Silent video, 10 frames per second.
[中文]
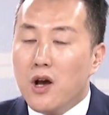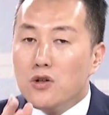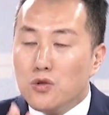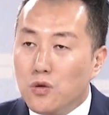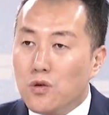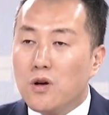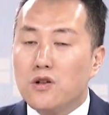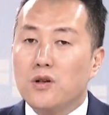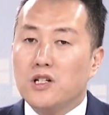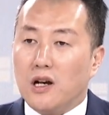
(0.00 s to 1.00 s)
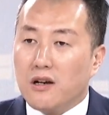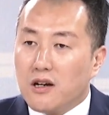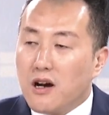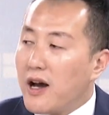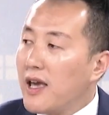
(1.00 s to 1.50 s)
如果说整
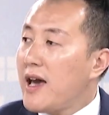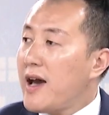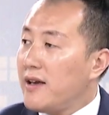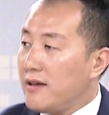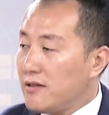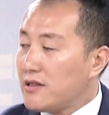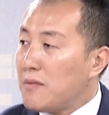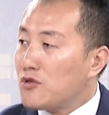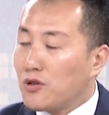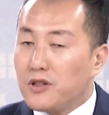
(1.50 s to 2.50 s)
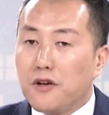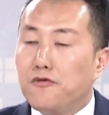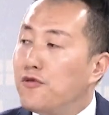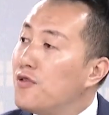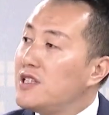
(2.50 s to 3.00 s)
个 AI，咱们所说这个
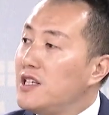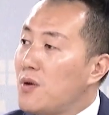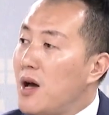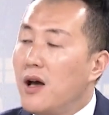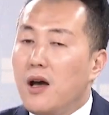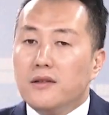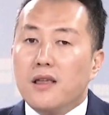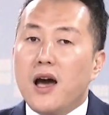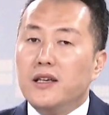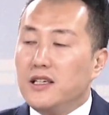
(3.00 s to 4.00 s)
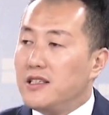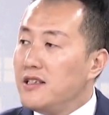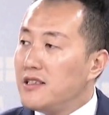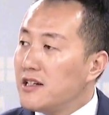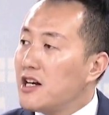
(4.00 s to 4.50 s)
服务器端，它已经
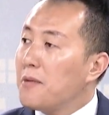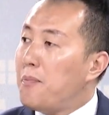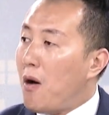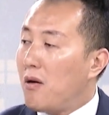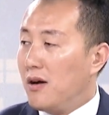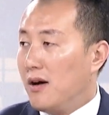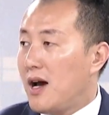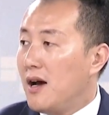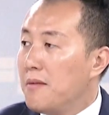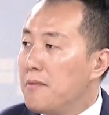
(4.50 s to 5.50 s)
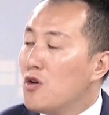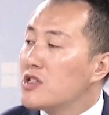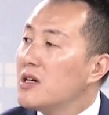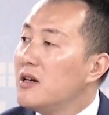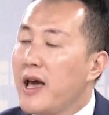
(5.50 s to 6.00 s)
形成一个饱和了，没有
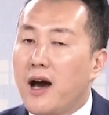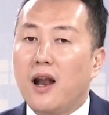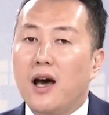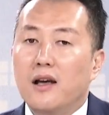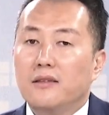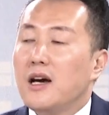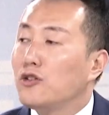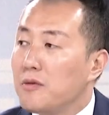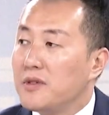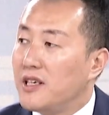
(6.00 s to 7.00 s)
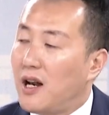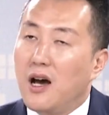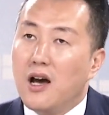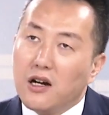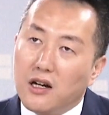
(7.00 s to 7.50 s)
增量了，那对不起了，
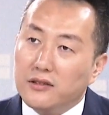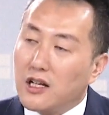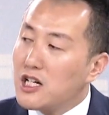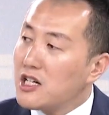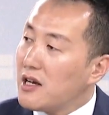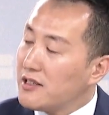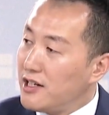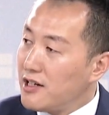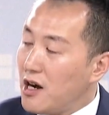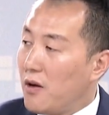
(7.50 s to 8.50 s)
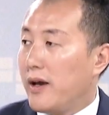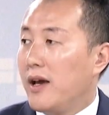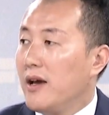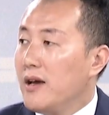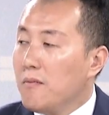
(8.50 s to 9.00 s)
可能市场形成高位。
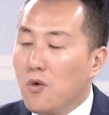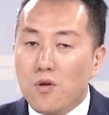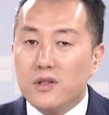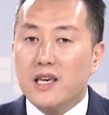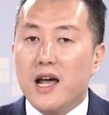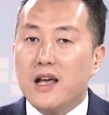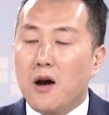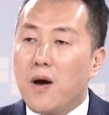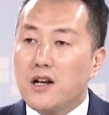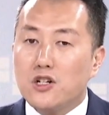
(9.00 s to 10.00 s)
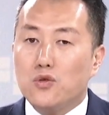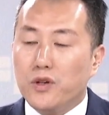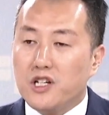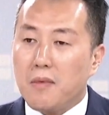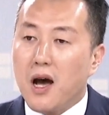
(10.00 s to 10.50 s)
嗯，目前讲话是属于
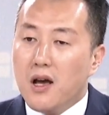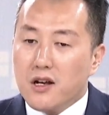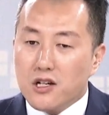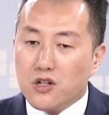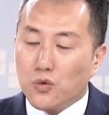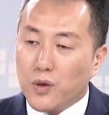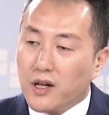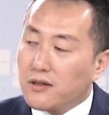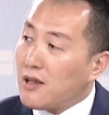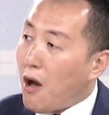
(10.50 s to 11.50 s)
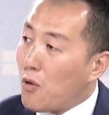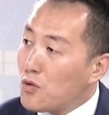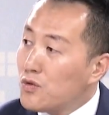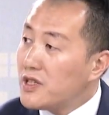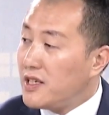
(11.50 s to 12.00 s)
什么？是属于一个导
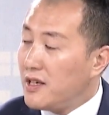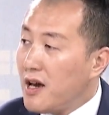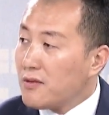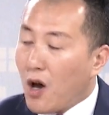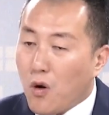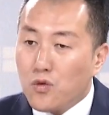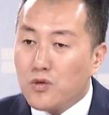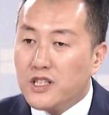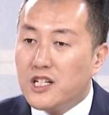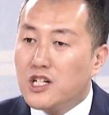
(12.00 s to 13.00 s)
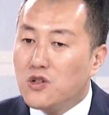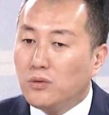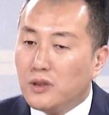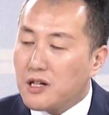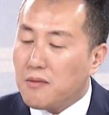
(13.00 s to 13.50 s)
入期，导入期之中
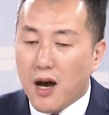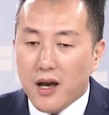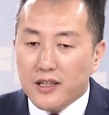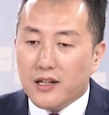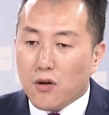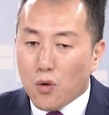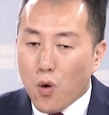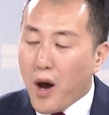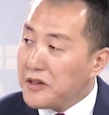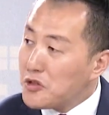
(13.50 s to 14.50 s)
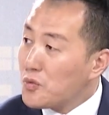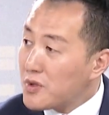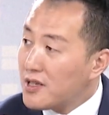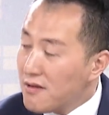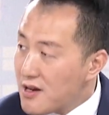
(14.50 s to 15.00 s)
的什么一个快速
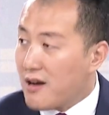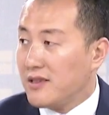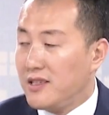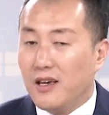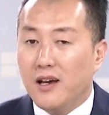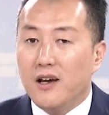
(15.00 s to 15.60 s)
增长期。